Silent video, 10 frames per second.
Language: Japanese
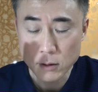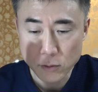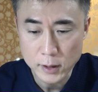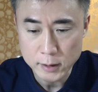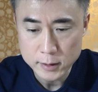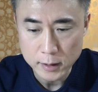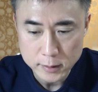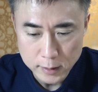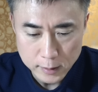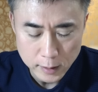お話しさ
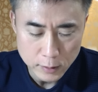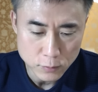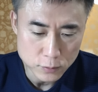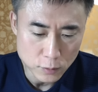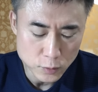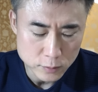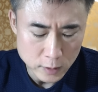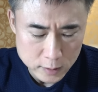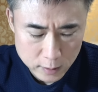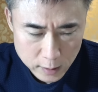せていただこうと思うん
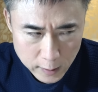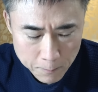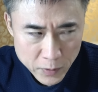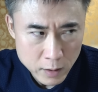ですが、